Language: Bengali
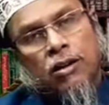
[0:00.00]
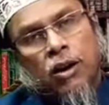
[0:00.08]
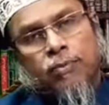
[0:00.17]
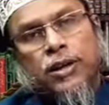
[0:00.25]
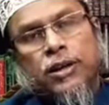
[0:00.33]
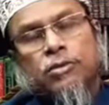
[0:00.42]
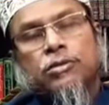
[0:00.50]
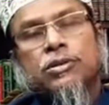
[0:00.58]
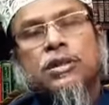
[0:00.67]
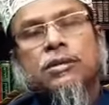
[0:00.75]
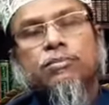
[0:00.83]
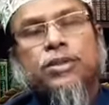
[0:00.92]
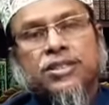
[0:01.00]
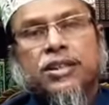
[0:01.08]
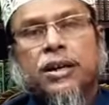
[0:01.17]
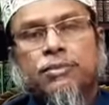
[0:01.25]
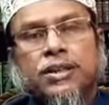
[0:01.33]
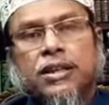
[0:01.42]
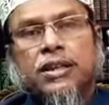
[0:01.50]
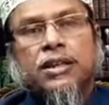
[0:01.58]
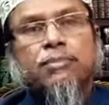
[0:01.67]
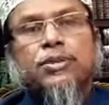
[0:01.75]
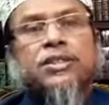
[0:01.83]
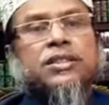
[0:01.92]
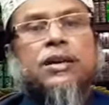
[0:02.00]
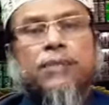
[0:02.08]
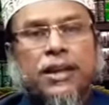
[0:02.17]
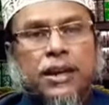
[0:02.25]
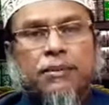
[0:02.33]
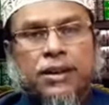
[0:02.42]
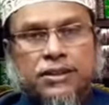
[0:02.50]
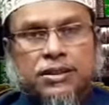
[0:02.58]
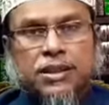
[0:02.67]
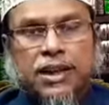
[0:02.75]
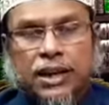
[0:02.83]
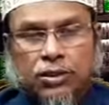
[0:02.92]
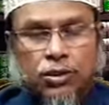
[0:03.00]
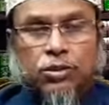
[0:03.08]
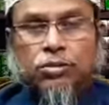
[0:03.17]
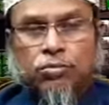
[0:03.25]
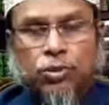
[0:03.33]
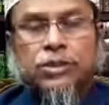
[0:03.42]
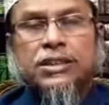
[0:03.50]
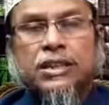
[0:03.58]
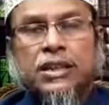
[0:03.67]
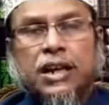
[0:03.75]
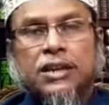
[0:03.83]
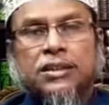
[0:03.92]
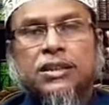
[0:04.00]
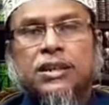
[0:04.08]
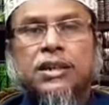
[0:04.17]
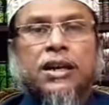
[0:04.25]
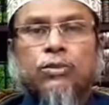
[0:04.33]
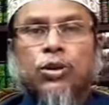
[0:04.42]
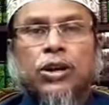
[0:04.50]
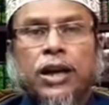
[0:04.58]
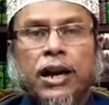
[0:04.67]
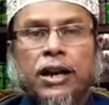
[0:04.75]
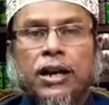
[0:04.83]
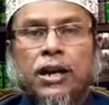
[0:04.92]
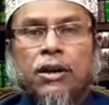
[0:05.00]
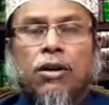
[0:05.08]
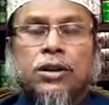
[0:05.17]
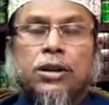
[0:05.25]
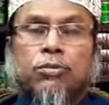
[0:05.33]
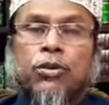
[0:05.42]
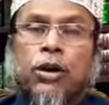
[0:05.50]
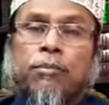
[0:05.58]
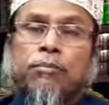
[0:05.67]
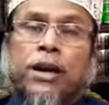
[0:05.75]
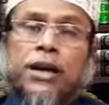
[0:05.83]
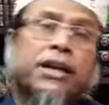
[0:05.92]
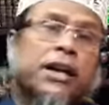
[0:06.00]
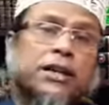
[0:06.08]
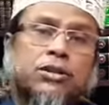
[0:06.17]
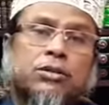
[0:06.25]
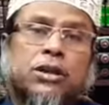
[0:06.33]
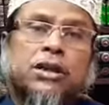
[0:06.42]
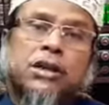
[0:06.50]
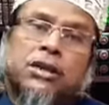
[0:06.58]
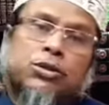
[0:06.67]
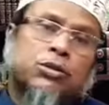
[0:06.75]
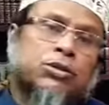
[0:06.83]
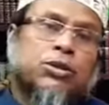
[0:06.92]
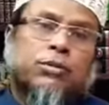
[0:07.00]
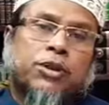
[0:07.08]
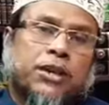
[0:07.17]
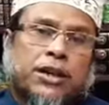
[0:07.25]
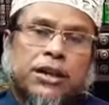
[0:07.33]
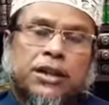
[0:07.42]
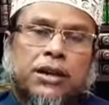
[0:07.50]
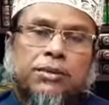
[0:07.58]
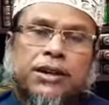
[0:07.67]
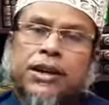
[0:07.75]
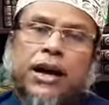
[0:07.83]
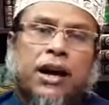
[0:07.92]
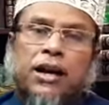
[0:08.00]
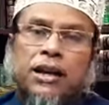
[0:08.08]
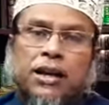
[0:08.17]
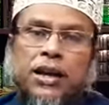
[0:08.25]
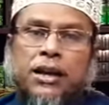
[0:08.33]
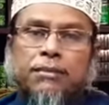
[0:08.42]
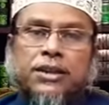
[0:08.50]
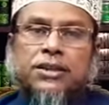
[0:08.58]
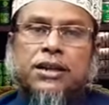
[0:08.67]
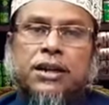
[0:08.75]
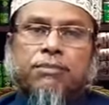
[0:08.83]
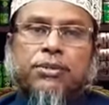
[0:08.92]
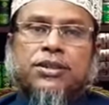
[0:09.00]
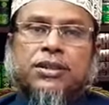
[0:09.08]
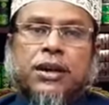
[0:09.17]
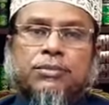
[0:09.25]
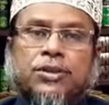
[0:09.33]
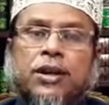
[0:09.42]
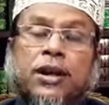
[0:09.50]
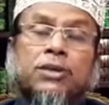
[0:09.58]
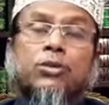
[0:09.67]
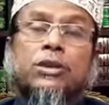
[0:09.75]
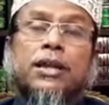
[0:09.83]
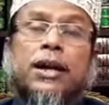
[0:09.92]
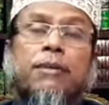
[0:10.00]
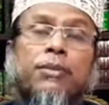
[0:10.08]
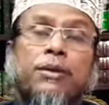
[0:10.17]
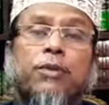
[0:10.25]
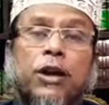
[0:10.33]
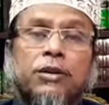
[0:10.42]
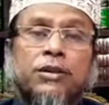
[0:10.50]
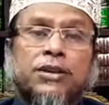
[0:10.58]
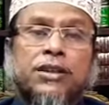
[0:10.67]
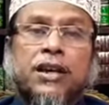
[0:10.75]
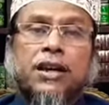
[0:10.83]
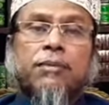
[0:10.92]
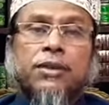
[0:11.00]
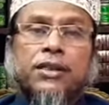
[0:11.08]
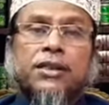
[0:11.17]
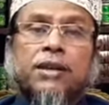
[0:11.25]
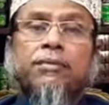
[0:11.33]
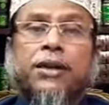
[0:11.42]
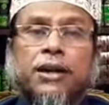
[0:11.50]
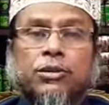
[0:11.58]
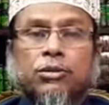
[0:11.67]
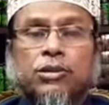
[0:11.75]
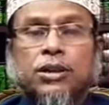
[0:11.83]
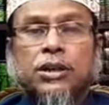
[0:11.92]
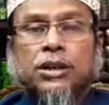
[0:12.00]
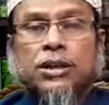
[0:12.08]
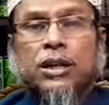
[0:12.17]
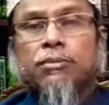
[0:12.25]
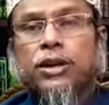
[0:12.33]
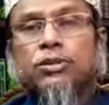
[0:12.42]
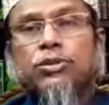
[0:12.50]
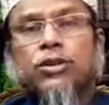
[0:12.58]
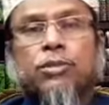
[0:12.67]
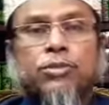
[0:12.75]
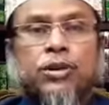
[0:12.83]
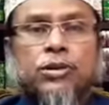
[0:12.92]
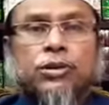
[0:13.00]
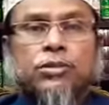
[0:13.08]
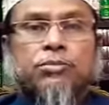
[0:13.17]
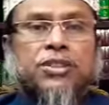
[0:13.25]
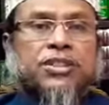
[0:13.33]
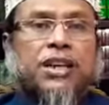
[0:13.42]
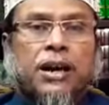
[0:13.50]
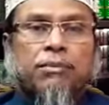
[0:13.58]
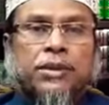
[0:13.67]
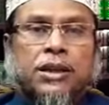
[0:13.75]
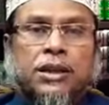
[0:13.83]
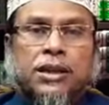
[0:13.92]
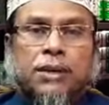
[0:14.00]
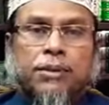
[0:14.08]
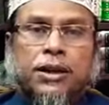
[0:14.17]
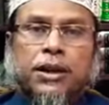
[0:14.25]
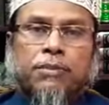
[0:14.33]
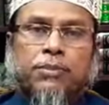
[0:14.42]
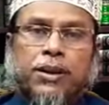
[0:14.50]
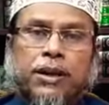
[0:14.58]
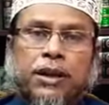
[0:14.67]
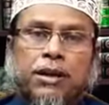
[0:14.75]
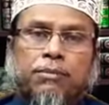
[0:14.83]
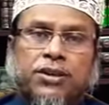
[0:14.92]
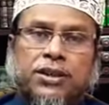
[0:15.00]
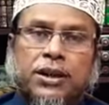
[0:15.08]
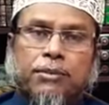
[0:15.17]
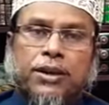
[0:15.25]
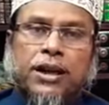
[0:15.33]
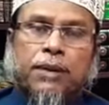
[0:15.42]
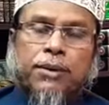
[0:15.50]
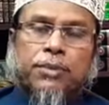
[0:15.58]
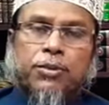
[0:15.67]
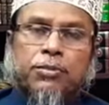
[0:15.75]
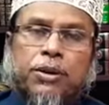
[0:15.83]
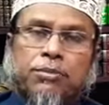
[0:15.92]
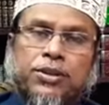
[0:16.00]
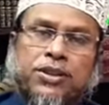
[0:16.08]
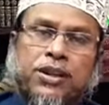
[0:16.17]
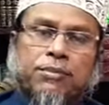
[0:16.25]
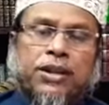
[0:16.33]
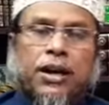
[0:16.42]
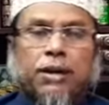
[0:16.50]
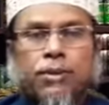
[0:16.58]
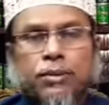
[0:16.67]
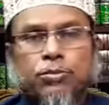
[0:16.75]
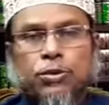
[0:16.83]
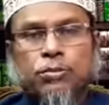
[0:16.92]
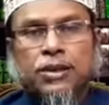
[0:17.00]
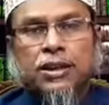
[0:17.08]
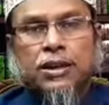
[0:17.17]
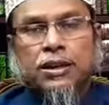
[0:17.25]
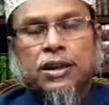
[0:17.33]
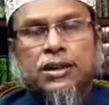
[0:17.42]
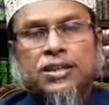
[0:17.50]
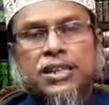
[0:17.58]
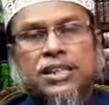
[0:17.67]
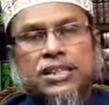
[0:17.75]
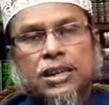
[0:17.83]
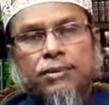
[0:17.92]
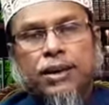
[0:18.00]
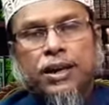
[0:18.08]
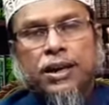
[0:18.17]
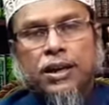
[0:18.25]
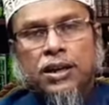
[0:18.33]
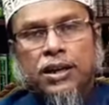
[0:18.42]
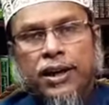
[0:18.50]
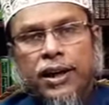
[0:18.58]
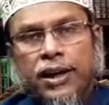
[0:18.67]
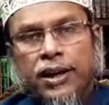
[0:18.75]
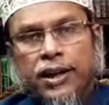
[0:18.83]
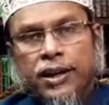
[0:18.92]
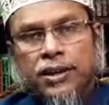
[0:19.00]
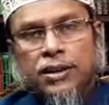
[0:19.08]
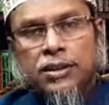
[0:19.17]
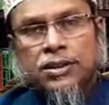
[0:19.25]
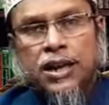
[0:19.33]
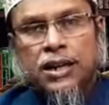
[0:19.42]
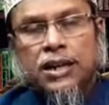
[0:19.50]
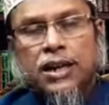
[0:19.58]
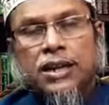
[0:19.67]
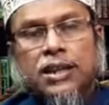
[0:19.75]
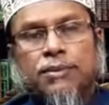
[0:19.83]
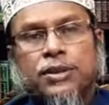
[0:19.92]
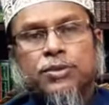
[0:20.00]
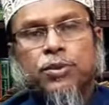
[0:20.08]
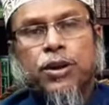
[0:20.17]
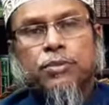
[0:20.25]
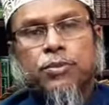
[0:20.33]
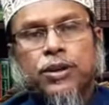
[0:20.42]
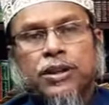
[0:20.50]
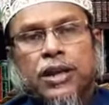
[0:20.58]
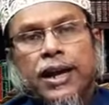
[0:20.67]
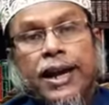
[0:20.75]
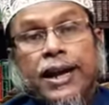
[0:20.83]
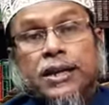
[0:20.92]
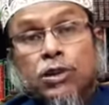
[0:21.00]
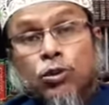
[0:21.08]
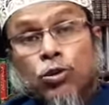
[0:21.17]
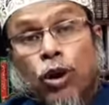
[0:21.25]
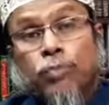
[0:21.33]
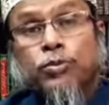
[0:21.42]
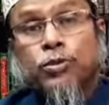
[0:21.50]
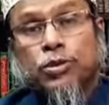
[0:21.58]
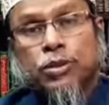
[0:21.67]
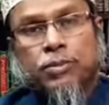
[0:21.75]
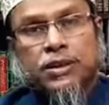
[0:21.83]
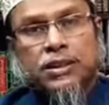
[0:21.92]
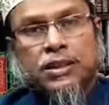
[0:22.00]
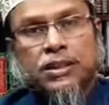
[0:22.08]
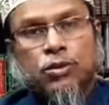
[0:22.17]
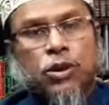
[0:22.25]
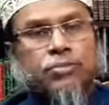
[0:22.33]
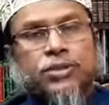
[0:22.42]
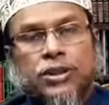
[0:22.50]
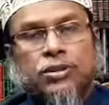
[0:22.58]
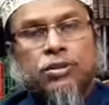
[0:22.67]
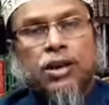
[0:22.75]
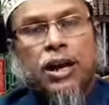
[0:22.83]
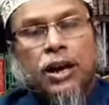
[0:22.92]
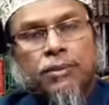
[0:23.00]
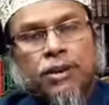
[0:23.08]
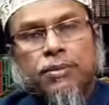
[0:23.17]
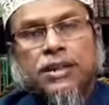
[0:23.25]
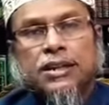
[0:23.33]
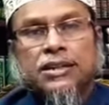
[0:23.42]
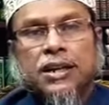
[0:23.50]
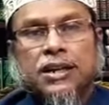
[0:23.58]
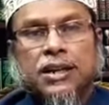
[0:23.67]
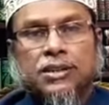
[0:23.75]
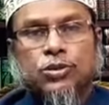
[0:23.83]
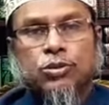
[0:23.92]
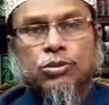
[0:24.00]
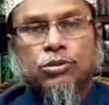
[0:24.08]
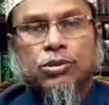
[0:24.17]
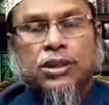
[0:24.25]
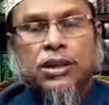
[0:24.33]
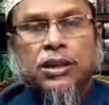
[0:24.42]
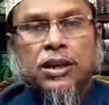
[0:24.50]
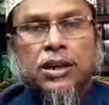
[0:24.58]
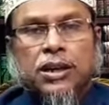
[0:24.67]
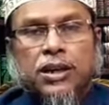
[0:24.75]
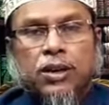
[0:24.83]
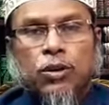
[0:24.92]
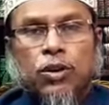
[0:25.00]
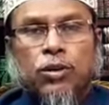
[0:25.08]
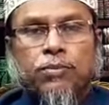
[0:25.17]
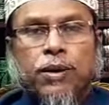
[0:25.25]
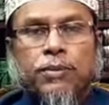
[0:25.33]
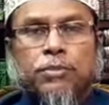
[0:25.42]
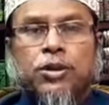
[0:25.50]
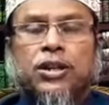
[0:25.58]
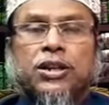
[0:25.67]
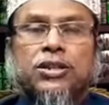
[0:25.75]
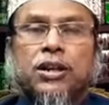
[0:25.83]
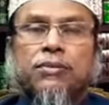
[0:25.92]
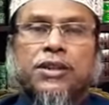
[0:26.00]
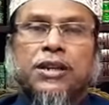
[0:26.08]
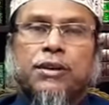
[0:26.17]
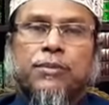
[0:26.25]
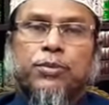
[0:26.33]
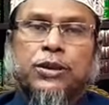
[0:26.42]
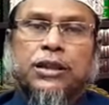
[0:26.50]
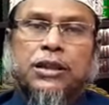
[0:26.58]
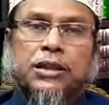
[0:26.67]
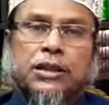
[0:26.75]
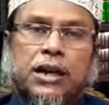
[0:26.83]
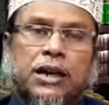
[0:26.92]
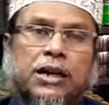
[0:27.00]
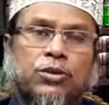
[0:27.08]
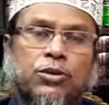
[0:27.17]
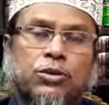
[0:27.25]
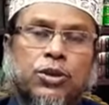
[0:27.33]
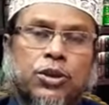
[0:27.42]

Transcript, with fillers: অপেক্ষা করতেন বিশ্রাম নিতেন এটা বিশ্রামের নামাজ একদল বলছেন তারা যে এটা কিয়ামুল লাইল অতএব লম্বা কেরাত করে শুধু সময় কাটাতে হবে না এটা মাঝখানে বিশ্রাম সালাতুত তারাবি বলা হয়েছে তারাবি তারবিয়াতুন তারবিয়াতুন শব্দের অর্থ বিশ্রাম তার মানে আপনি বিশ্রাম নিয়ে আবার পড়বেন বিশ্রাম নিয়ে আবার পড়বেন তাহলে সেই হিসাবে এই চার রাকাত নামাজ পড়ার পরে তারা একটা তোয়াব করতে পারতেন তোয়াব শেষ করে আবার বাকি চার রাকাত শুরু করতেন ঠিক অনুরূপভাবে মদিনা শরীফে যারা পড়তেন তারা কিন্তু